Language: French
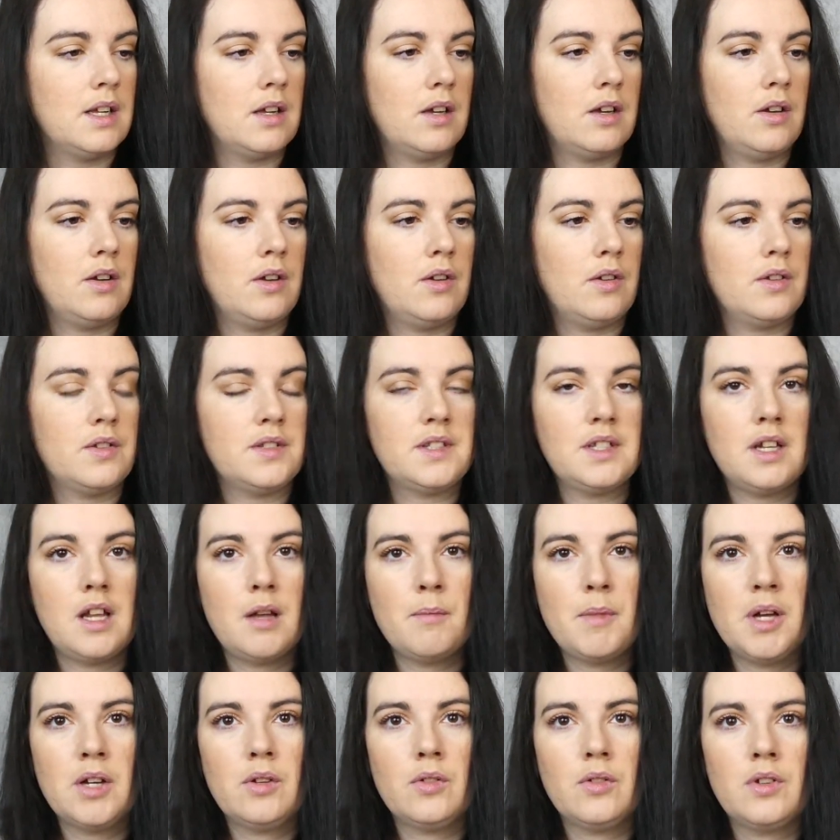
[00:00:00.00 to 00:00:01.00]
euh, c'est
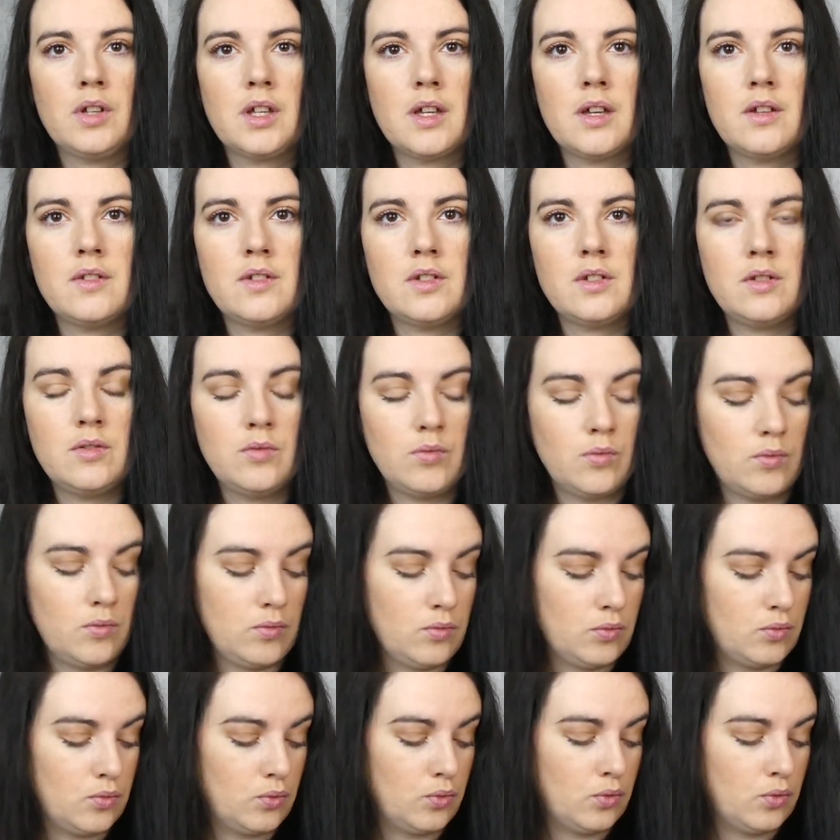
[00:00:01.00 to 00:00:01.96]
la marque Casino,